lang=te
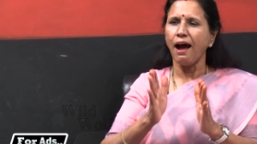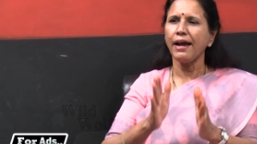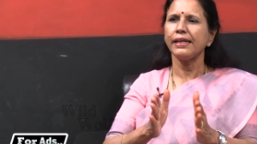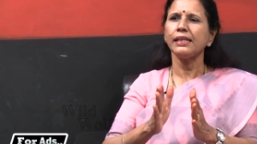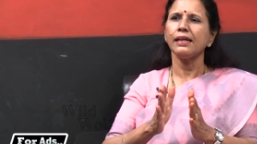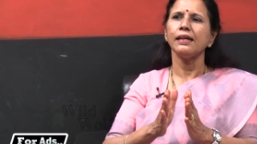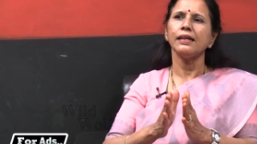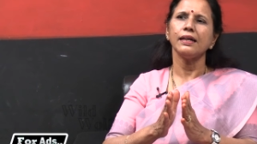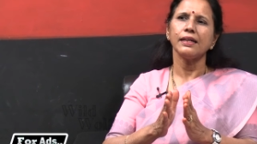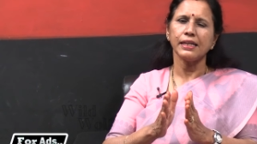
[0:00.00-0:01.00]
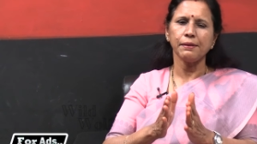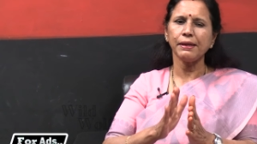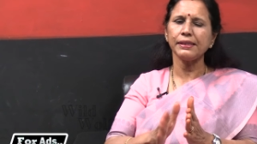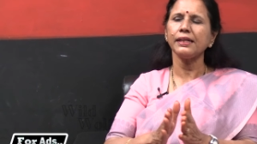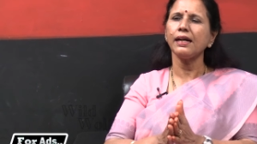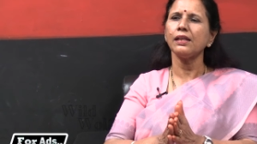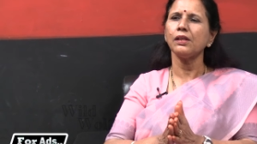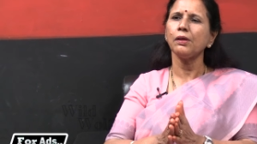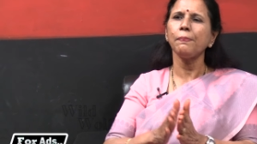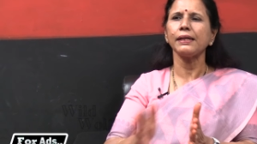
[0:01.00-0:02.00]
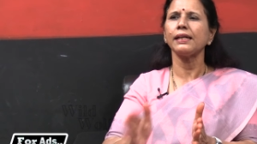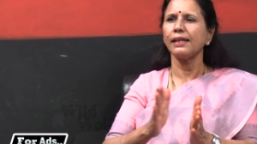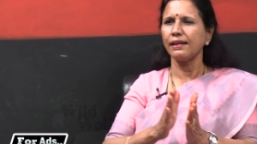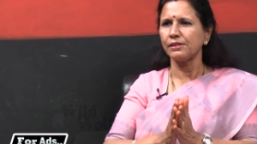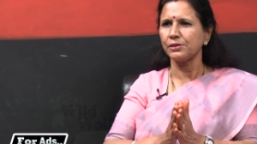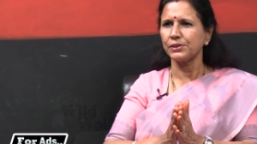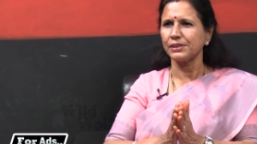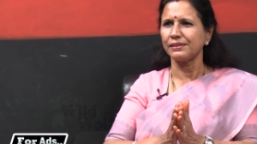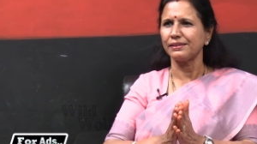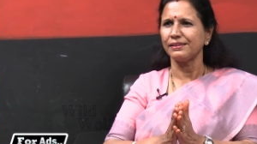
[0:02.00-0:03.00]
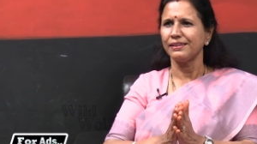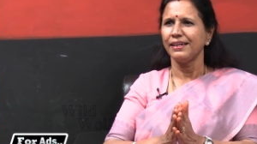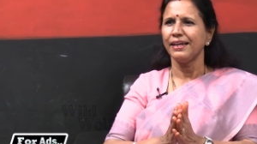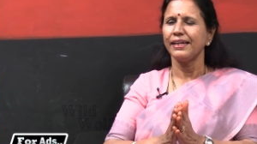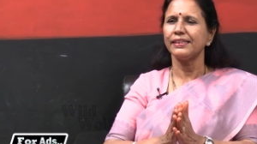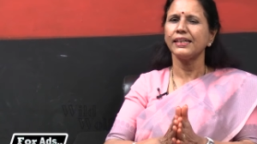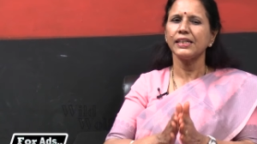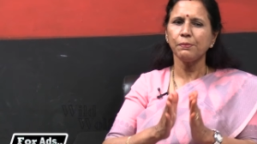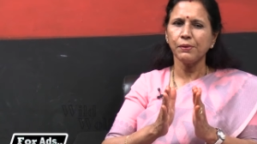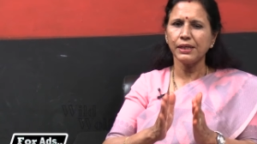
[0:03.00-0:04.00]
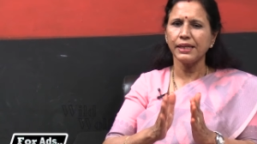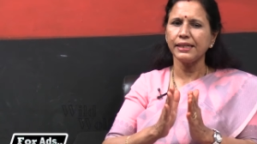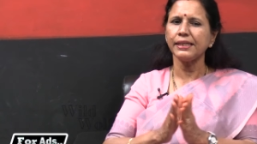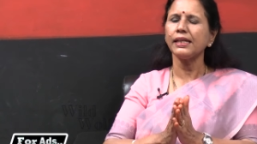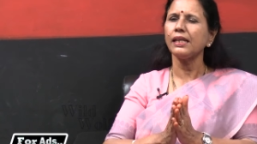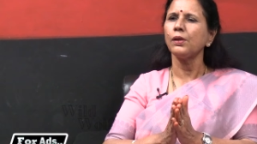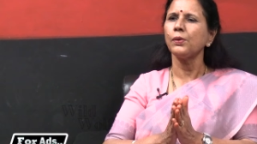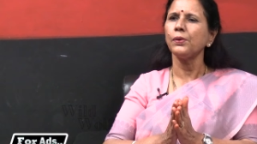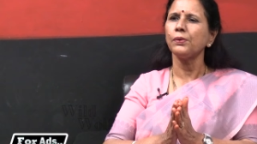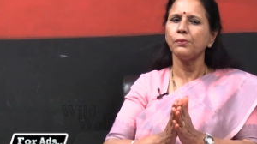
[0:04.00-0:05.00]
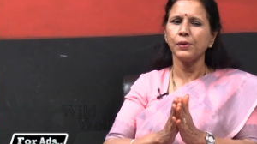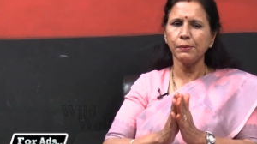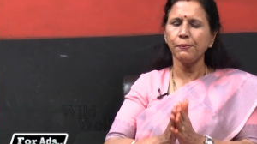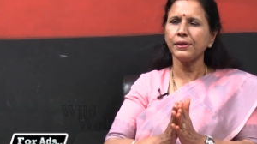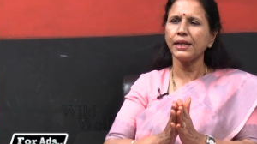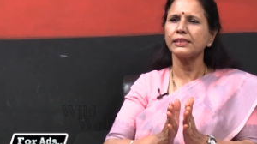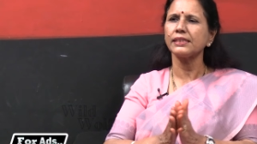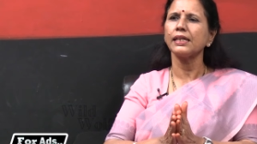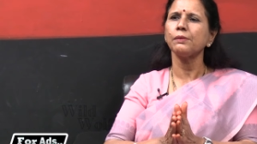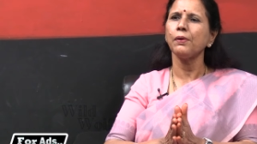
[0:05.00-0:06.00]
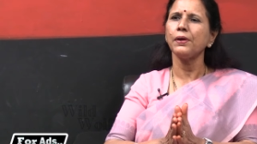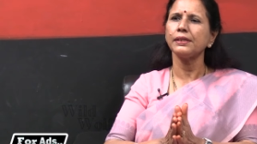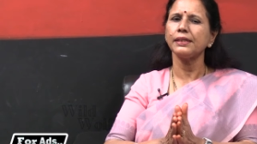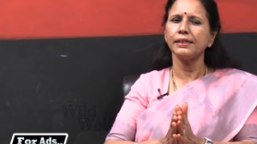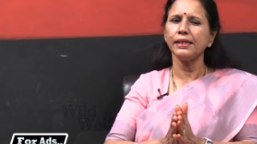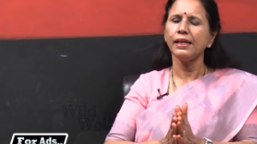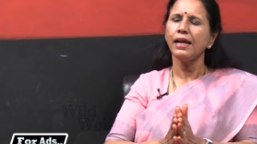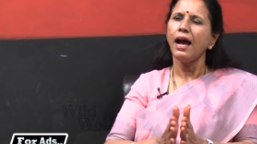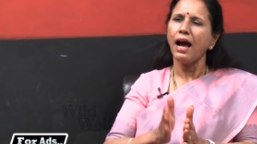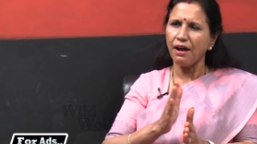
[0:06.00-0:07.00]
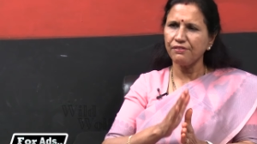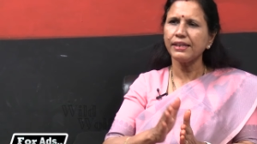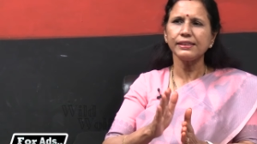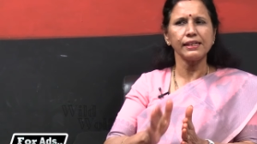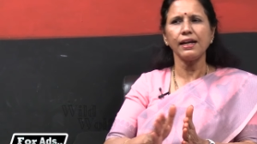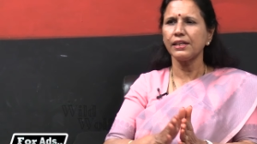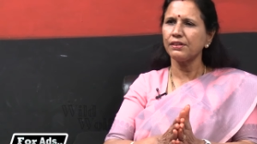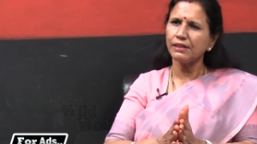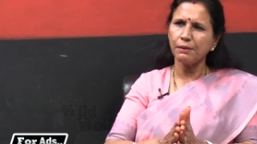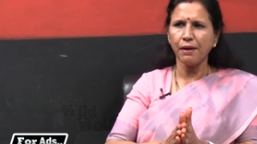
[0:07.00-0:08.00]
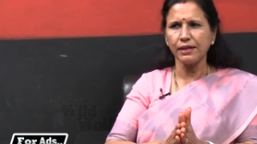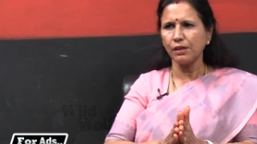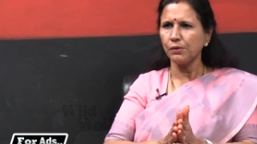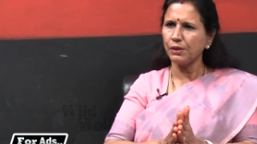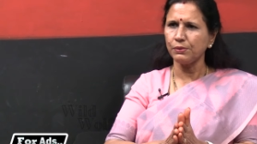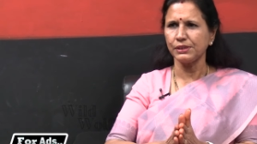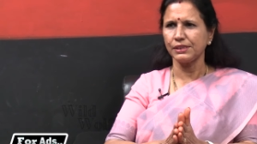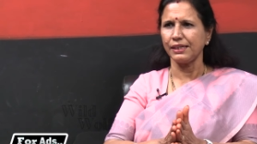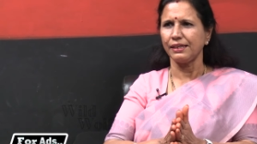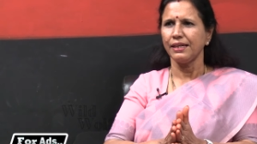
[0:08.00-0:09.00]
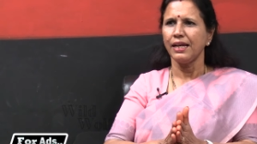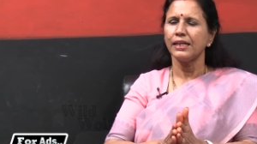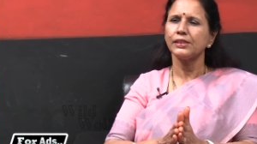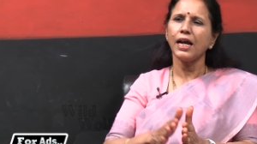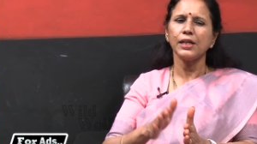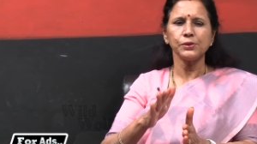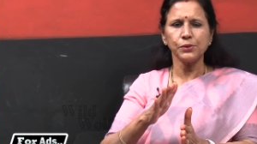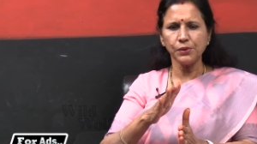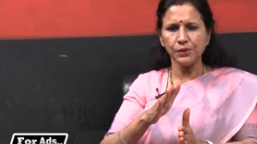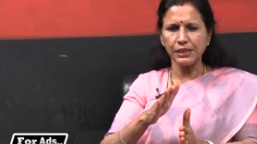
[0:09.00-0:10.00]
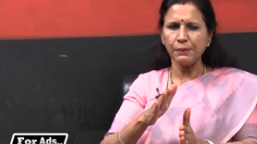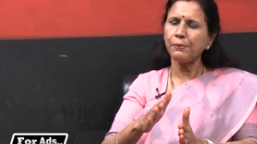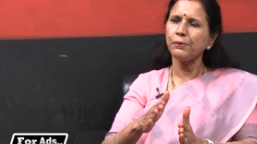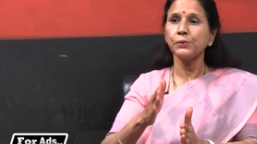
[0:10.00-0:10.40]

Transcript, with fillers: ఆయన ఈ మధ్య కాలంలో పక్కకి వెళ్లాల్సి వచ్చింది ఎందుకంటే మొన్న ఎన్నికల్లో ఓడిపోవటానికి జగన్మోహన్ రెడ్డి ఆ వ్యక్తి కారణం అనే మాటలు కూడా వచ్చాయి దాంతో ఇప్పుడు